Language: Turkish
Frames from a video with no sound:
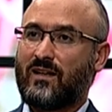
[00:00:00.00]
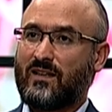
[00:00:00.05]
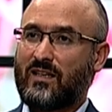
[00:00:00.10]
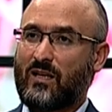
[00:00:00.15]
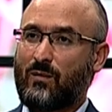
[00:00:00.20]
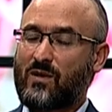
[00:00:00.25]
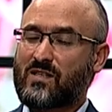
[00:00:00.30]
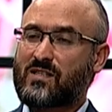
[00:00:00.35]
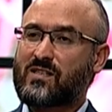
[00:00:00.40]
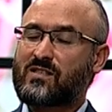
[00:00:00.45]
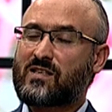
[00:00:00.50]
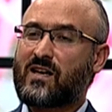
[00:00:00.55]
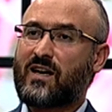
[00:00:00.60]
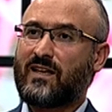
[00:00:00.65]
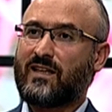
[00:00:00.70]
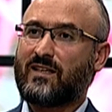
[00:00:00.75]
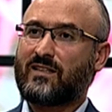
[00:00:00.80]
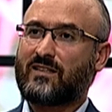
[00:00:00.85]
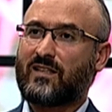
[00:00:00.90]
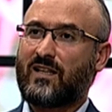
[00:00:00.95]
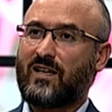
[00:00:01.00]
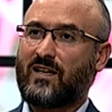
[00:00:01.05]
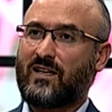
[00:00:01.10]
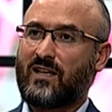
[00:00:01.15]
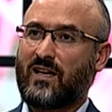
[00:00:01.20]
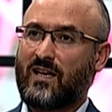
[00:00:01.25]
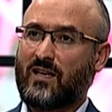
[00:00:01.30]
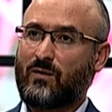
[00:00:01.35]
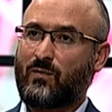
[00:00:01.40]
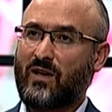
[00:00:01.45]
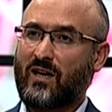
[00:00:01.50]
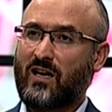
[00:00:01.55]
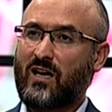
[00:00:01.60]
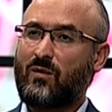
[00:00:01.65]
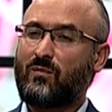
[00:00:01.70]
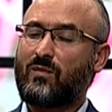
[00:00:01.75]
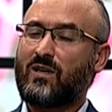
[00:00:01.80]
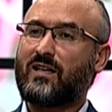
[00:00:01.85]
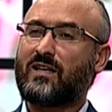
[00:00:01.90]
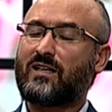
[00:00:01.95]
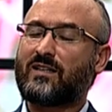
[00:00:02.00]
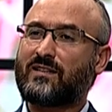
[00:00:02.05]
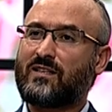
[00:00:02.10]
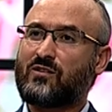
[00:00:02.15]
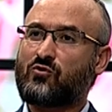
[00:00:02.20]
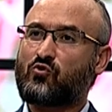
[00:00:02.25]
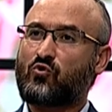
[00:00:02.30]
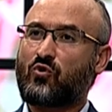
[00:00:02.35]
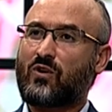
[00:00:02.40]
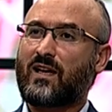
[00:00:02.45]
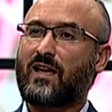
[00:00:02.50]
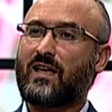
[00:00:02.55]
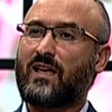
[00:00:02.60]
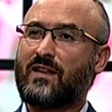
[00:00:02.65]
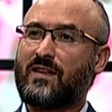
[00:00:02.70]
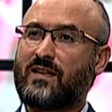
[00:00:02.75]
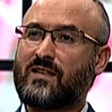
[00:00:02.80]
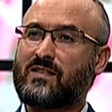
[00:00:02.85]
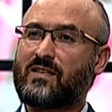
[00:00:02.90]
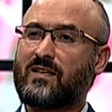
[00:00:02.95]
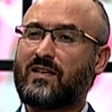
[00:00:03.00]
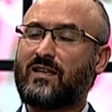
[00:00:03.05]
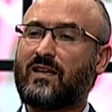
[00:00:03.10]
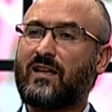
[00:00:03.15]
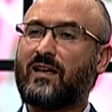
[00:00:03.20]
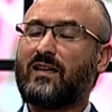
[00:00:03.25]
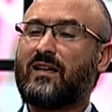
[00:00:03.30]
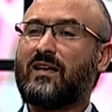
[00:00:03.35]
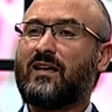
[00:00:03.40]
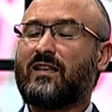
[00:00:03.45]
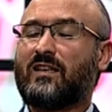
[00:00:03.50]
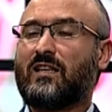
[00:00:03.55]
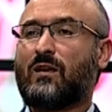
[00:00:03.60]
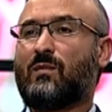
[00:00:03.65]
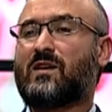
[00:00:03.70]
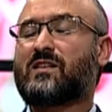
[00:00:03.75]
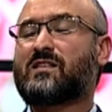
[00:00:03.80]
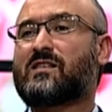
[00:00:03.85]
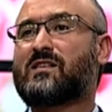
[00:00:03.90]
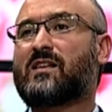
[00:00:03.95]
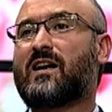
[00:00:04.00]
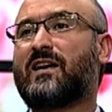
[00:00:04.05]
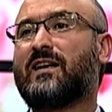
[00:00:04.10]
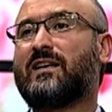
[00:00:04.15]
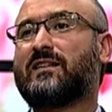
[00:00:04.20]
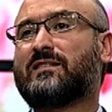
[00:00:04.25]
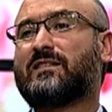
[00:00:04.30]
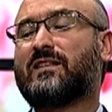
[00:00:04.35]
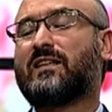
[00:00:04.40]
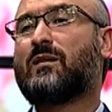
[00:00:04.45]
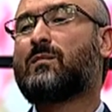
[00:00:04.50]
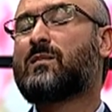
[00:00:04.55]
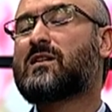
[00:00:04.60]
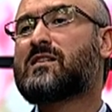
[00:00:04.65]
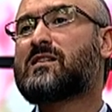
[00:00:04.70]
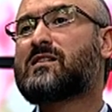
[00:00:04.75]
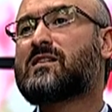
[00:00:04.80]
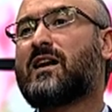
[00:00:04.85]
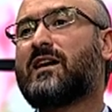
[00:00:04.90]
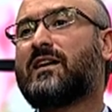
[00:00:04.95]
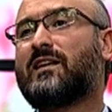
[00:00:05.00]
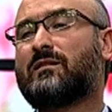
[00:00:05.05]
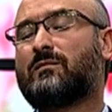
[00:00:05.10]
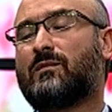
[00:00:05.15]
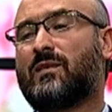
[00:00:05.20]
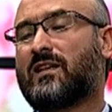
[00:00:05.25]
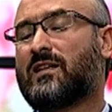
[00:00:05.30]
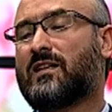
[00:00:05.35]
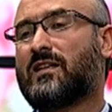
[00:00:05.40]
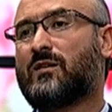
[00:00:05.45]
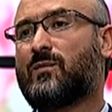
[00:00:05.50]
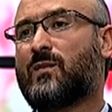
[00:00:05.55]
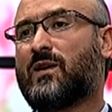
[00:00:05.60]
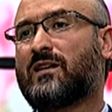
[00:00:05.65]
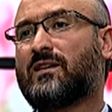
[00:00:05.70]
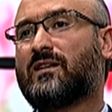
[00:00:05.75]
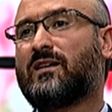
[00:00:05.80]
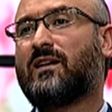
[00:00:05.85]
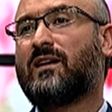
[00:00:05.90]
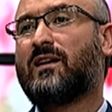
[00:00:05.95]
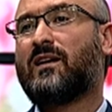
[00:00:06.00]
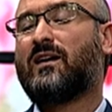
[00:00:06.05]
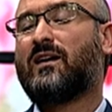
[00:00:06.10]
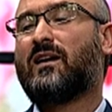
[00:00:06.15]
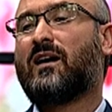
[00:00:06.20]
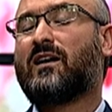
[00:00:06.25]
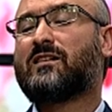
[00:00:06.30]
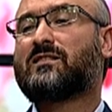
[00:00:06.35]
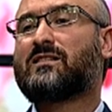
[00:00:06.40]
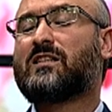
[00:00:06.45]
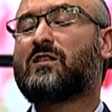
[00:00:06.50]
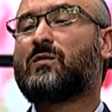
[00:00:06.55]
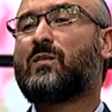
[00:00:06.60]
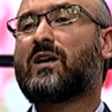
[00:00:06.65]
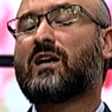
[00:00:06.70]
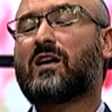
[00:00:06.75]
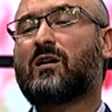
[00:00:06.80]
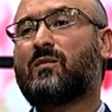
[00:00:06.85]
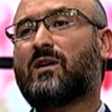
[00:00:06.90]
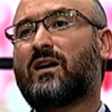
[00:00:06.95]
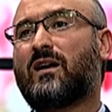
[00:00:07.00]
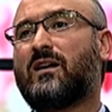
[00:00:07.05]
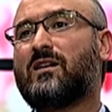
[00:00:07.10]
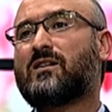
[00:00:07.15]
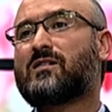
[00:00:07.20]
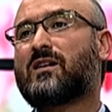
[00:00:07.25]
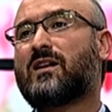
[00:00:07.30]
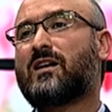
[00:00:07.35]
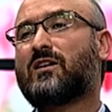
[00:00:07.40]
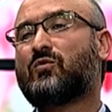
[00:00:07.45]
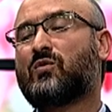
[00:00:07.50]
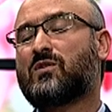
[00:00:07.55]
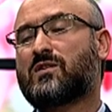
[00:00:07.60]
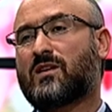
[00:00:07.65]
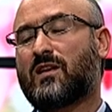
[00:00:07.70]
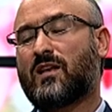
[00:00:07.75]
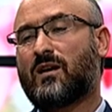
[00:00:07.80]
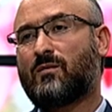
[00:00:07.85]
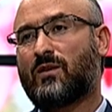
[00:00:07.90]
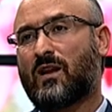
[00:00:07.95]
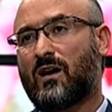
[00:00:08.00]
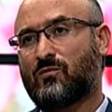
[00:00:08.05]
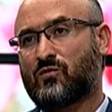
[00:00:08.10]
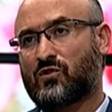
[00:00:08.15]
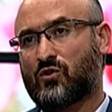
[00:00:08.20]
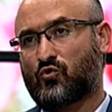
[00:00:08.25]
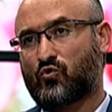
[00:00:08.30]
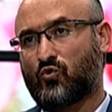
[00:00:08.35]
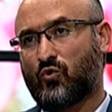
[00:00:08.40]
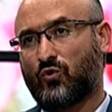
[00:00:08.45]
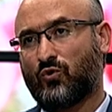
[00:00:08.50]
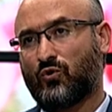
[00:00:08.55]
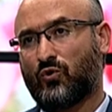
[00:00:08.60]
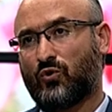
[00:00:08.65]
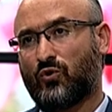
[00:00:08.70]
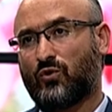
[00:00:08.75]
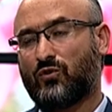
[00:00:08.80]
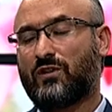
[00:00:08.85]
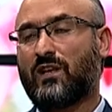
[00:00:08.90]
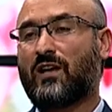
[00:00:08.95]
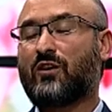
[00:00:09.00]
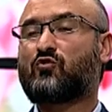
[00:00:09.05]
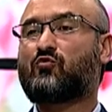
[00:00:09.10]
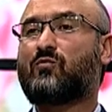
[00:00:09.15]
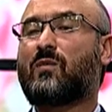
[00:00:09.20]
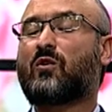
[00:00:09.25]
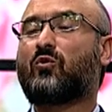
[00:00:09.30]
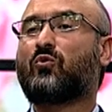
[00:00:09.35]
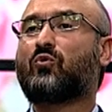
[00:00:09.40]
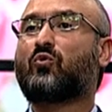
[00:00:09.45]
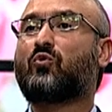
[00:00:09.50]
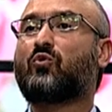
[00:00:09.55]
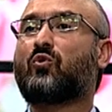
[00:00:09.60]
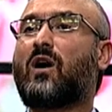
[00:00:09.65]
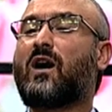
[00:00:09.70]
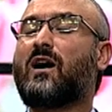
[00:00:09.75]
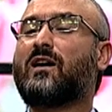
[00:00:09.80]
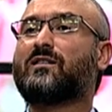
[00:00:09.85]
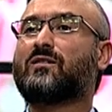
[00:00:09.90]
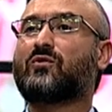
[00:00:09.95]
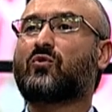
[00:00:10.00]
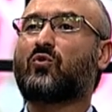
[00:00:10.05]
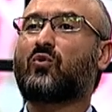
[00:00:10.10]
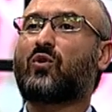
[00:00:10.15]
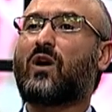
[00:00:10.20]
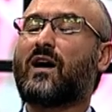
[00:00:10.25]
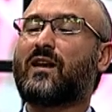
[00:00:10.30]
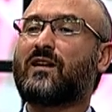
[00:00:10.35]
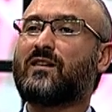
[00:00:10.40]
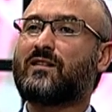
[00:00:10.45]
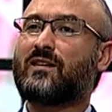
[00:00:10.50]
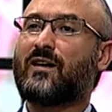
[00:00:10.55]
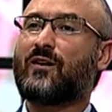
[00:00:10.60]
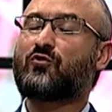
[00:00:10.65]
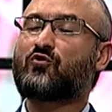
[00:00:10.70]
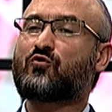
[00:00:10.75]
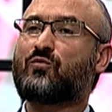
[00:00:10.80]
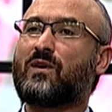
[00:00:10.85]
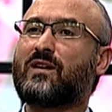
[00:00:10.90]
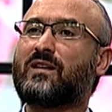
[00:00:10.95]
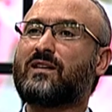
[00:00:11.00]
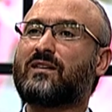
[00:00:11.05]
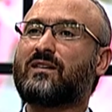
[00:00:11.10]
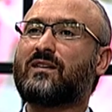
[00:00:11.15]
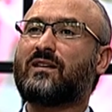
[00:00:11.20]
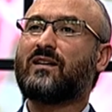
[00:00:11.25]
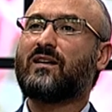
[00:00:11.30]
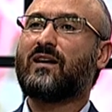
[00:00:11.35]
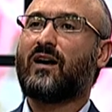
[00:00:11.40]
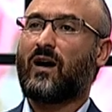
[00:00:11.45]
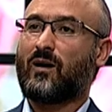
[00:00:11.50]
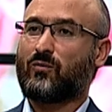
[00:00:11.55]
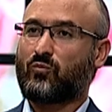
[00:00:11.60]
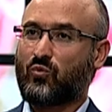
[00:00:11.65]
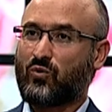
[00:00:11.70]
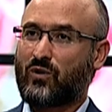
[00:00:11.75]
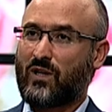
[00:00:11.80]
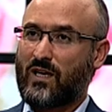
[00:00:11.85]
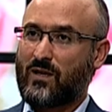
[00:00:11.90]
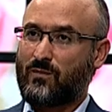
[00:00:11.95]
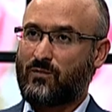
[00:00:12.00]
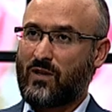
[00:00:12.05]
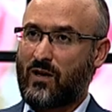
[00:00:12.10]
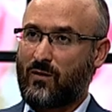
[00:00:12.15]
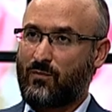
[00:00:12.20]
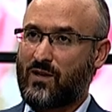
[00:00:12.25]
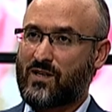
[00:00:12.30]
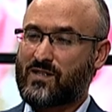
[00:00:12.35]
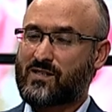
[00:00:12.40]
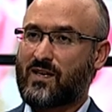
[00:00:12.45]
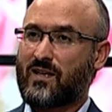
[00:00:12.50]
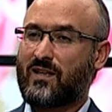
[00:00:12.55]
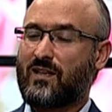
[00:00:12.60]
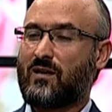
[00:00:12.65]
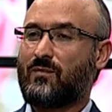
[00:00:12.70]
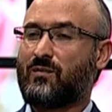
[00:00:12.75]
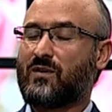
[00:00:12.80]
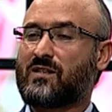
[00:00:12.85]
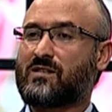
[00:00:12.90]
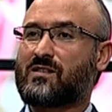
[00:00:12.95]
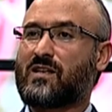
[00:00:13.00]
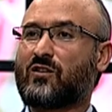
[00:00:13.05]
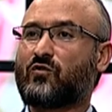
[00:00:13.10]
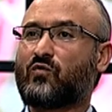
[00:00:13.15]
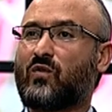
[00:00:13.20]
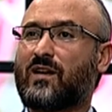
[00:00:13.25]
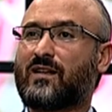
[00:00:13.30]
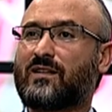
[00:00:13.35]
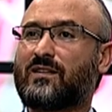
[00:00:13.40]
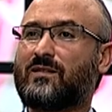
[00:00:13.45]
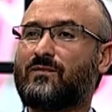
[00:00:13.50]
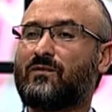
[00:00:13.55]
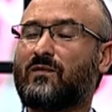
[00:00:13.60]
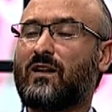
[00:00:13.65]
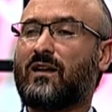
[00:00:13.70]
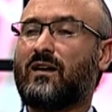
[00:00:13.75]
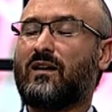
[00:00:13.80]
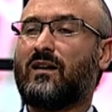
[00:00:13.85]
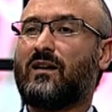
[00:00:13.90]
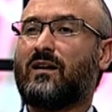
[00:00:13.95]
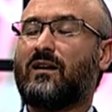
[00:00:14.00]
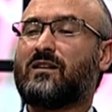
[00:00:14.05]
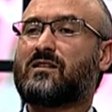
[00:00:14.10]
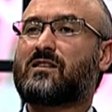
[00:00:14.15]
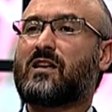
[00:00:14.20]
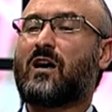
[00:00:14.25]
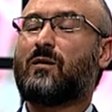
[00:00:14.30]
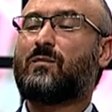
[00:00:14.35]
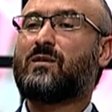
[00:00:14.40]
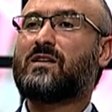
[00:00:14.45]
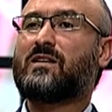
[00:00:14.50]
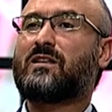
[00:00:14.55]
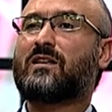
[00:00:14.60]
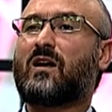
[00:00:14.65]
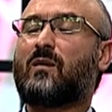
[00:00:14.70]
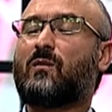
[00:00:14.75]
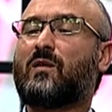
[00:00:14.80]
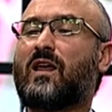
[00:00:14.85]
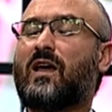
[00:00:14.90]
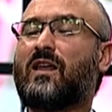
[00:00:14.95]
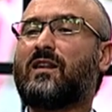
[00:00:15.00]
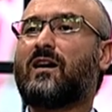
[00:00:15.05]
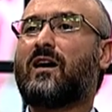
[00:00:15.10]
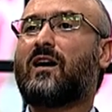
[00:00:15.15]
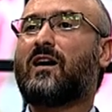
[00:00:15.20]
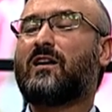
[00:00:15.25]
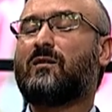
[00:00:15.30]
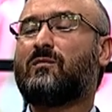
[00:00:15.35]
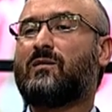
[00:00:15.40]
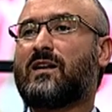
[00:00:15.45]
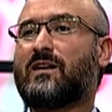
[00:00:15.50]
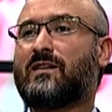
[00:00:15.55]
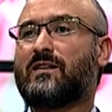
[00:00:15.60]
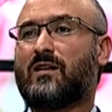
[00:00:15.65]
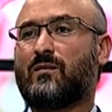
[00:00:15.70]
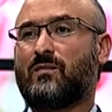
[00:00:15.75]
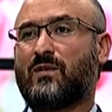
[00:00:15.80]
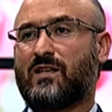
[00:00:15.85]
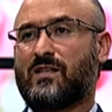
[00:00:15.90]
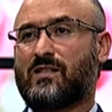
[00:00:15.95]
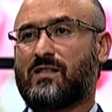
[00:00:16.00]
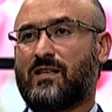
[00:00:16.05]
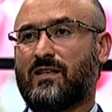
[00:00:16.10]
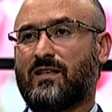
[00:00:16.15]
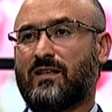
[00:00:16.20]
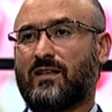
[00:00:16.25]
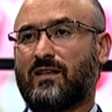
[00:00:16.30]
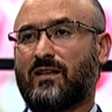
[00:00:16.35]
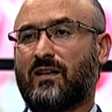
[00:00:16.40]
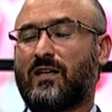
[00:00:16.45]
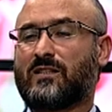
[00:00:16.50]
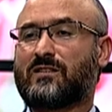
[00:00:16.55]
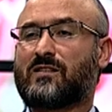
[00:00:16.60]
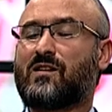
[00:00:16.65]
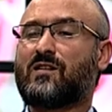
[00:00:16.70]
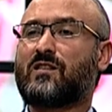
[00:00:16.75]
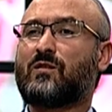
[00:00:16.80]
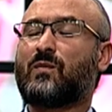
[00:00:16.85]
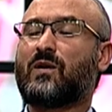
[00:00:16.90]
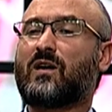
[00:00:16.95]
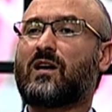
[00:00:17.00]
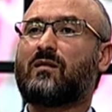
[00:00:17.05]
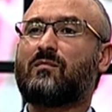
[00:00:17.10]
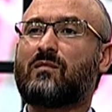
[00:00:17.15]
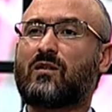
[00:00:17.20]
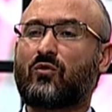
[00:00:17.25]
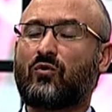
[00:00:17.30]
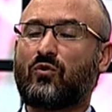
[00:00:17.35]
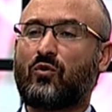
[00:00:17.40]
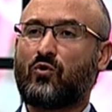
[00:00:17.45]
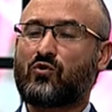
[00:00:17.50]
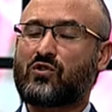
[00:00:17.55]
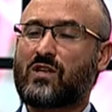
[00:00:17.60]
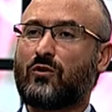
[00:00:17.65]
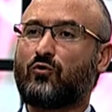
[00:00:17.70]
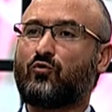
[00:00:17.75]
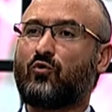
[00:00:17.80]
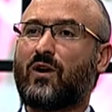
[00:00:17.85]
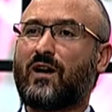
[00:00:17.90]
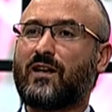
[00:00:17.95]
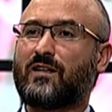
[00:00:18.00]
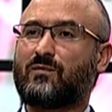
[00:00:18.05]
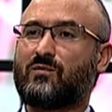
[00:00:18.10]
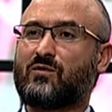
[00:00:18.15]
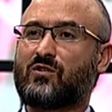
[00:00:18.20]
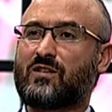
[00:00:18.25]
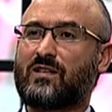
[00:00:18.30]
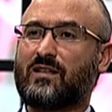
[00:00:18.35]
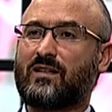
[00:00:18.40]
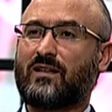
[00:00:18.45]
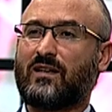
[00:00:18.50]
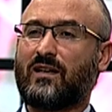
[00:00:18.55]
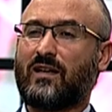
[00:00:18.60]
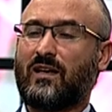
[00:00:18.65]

Namazı zayi ettiler. Evet. Yani peygamberlerden sonra gelen nesil namazı zayi etti. Namazı zayi etmek ne demek? Hazreti Peygamber aleyhissalatü vesselamın amcası oğlu, tercüman ol Kur'an, Kur'an'ın tercümanı Abdullah İbni Abbas denilen bir zat vardı. Sahabe-i kiramın en alimlerinden birisiydi. Hazreti Peygamber ona özel dua etmişti.